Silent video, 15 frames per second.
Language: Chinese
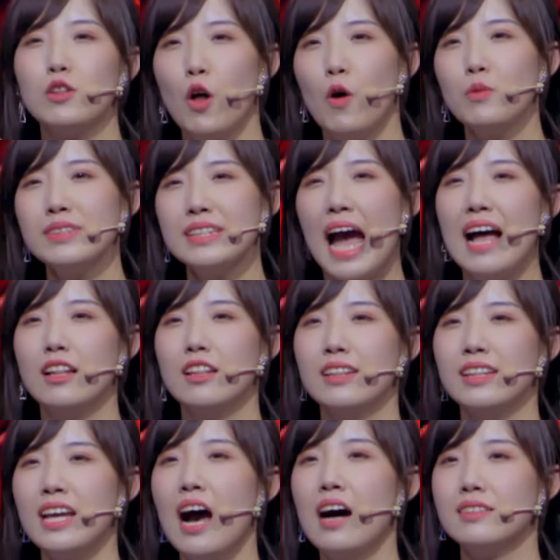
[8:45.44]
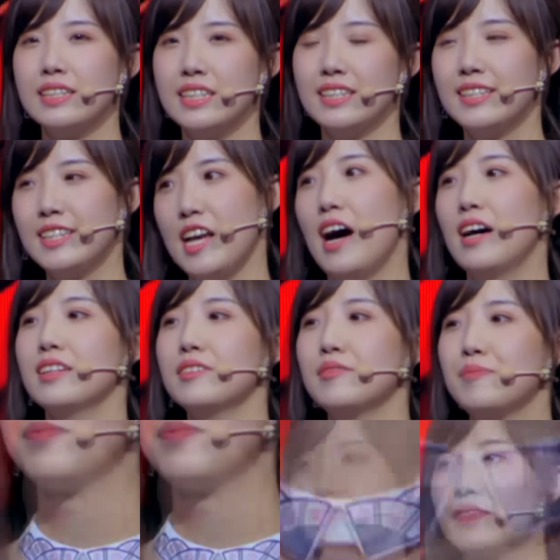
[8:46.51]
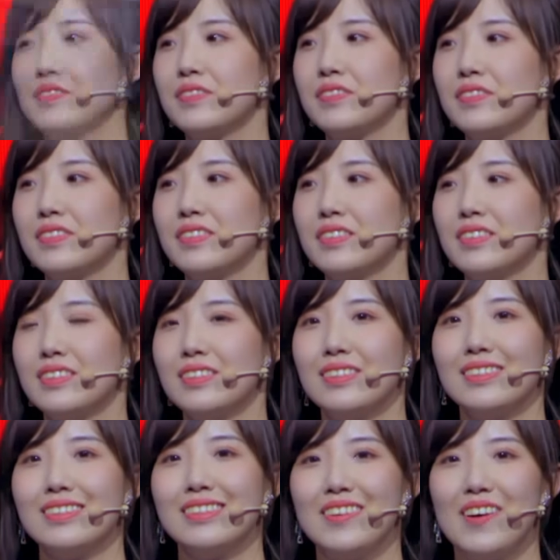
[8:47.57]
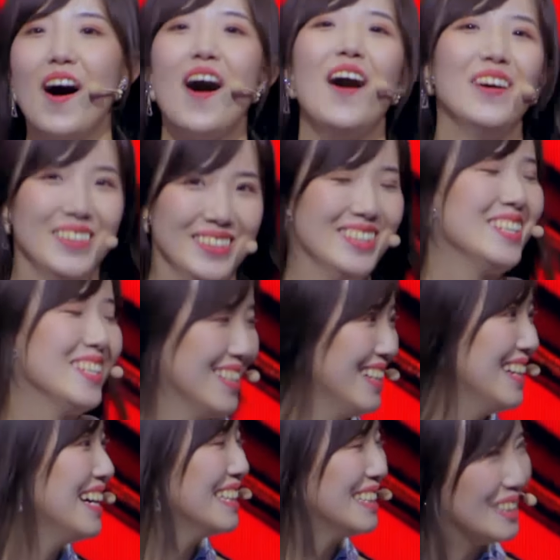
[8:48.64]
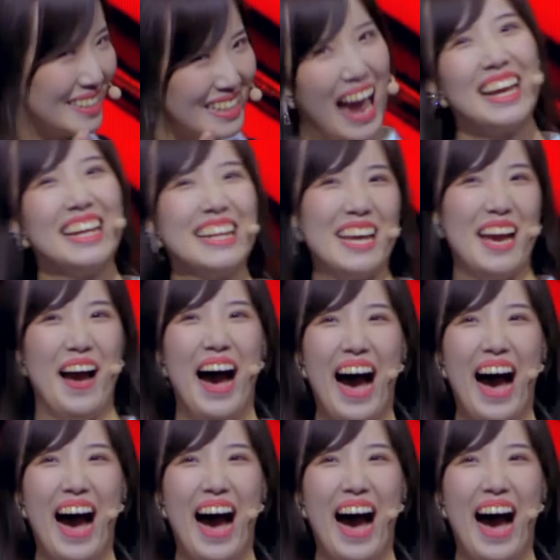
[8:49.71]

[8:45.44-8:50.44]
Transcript: 龙胆亮银枪，哎呀，